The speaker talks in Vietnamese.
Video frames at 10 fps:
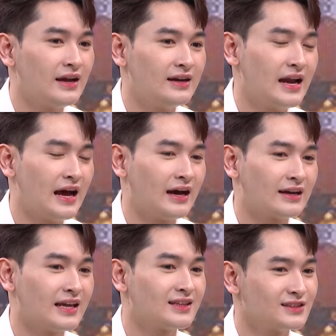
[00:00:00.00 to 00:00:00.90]
là
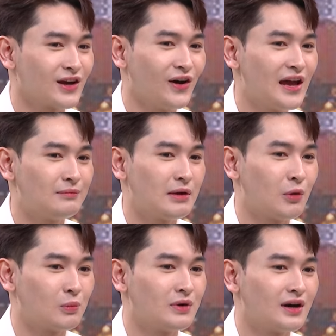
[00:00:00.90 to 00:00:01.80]
ngay từ nhỏ em là
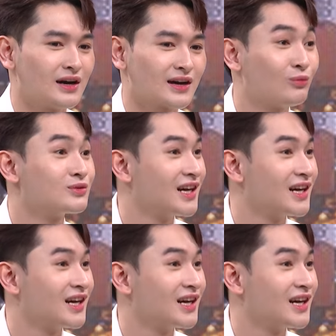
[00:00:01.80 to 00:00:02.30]
một ờ, công